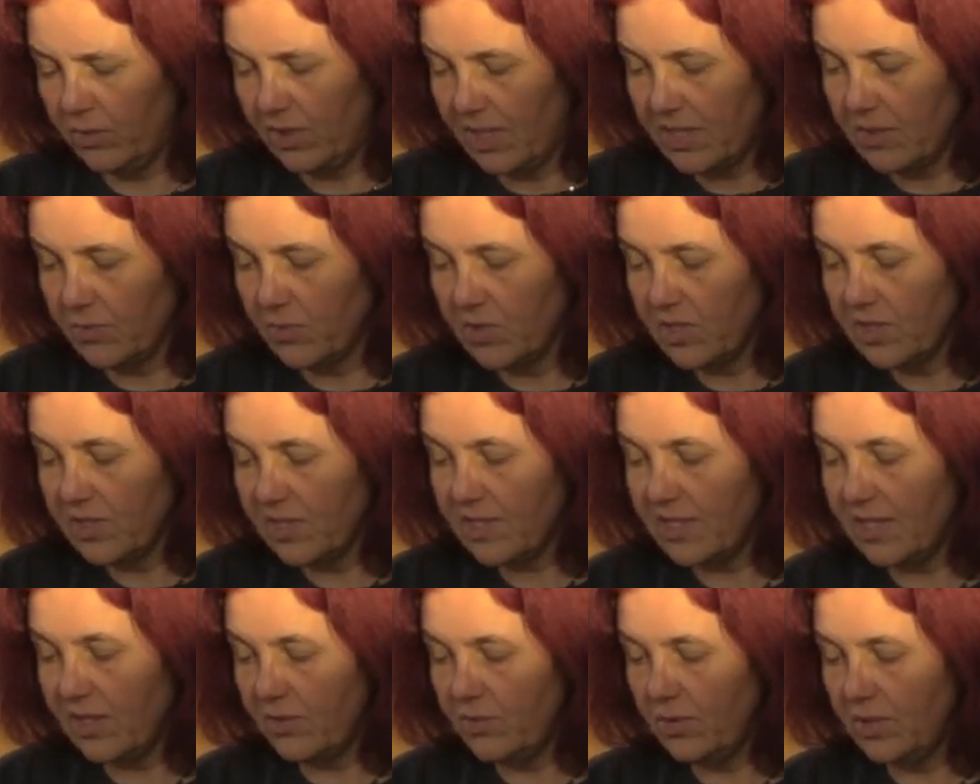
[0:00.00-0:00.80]
Und das muss
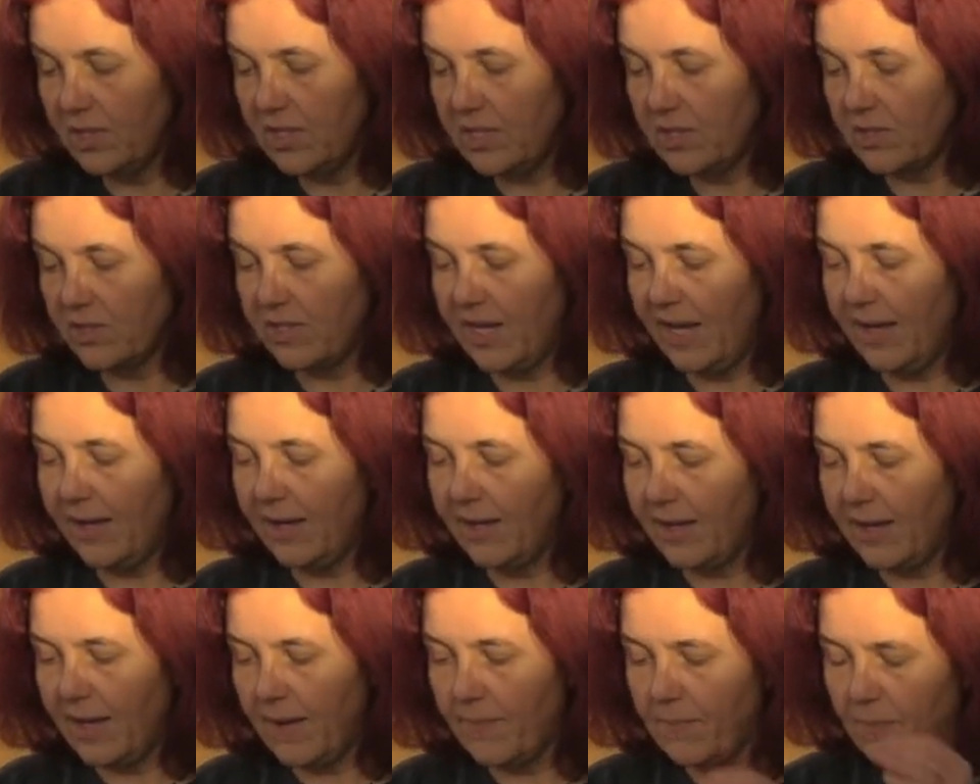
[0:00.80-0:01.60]
uns natürlich zu
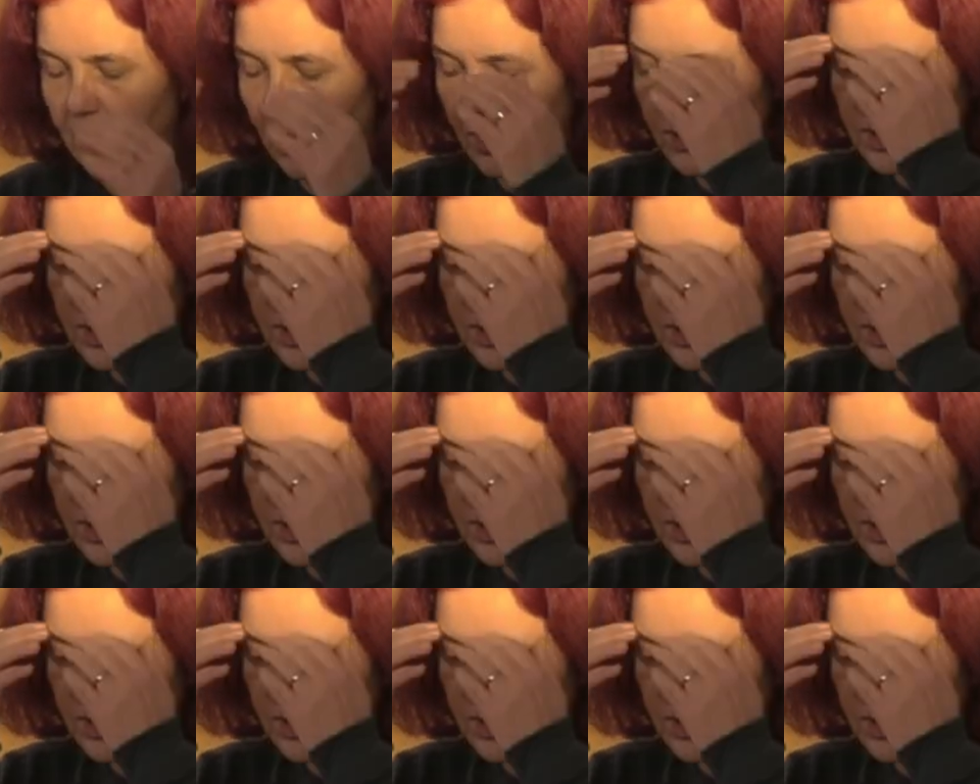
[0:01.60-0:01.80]
denken geben.